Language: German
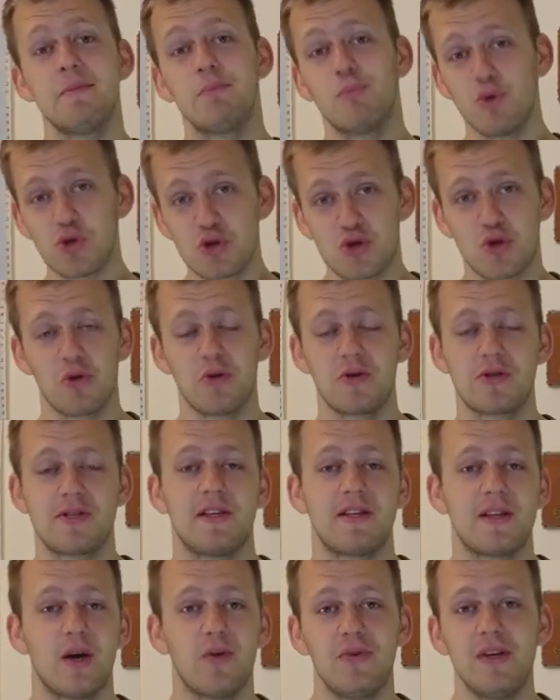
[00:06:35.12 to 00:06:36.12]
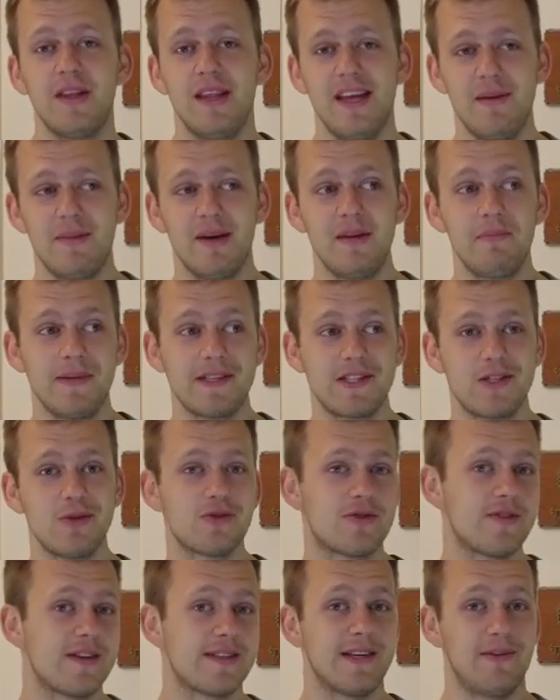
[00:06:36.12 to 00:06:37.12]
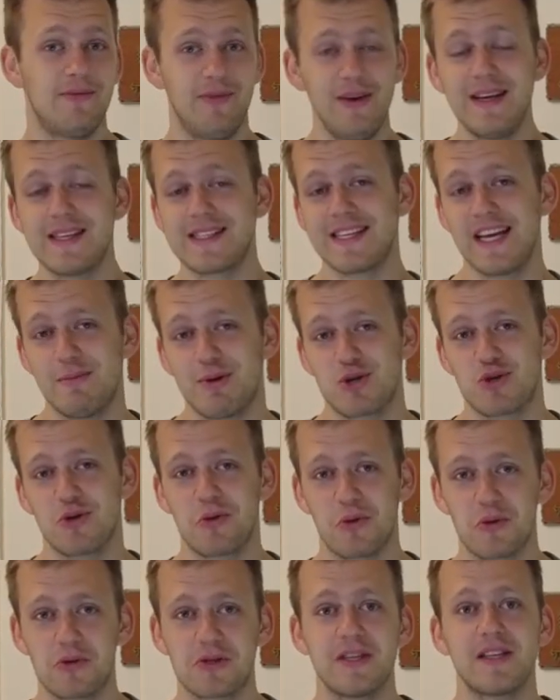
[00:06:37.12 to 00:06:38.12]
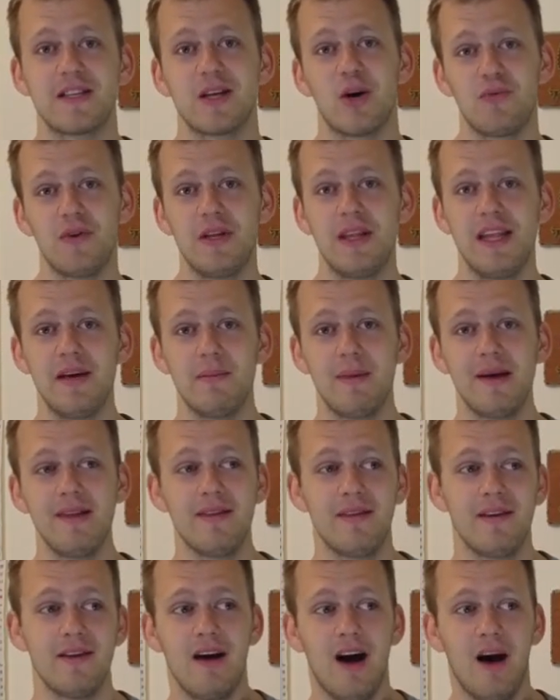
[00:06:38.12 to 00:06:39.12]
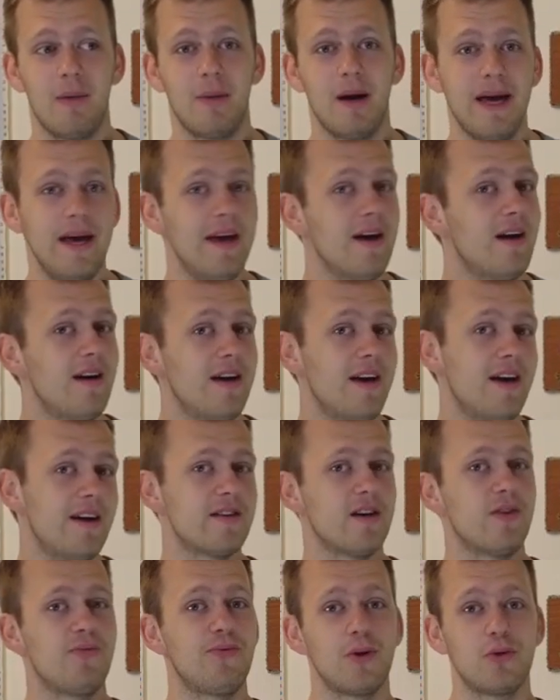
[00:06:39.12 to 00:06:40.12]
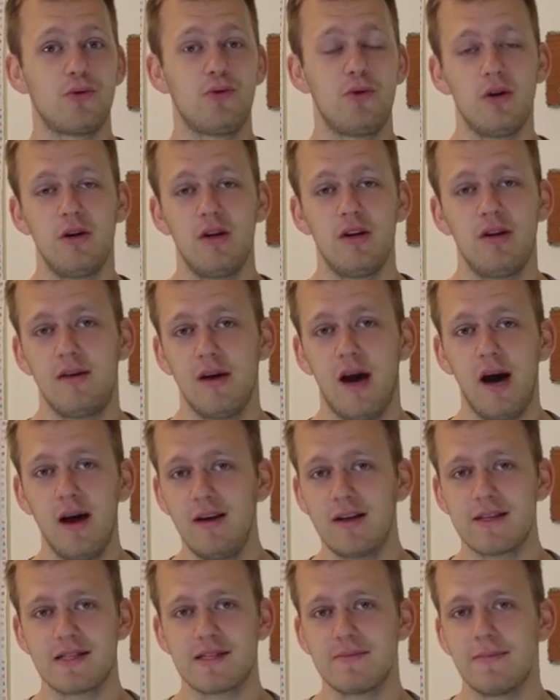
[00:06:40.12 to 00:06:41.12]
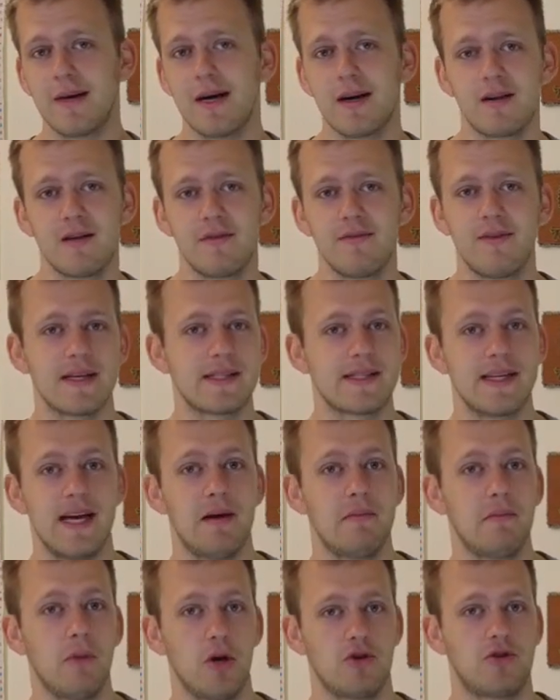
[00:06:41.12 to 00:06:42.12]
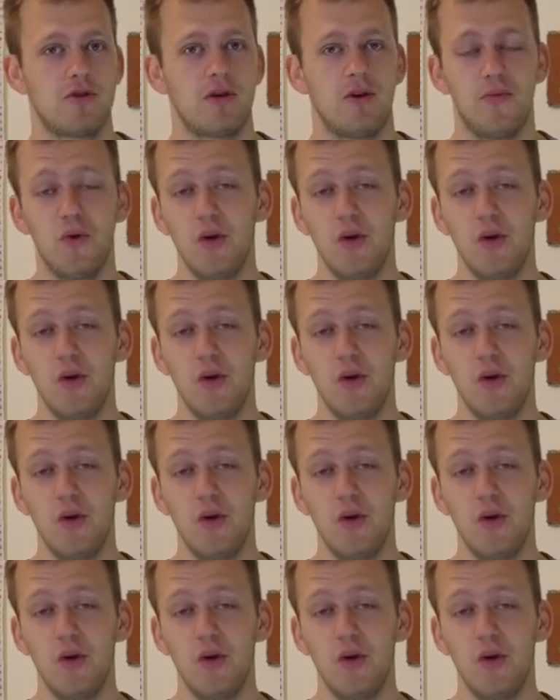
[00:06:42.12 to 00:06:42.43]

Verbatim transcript: Sie muss Rücksicht auf ihn nehmen, beziehungsweise will selber schon Rücksicht auf ihn nehmen. Aber er, er darf natürlich alles machen, was er möchte.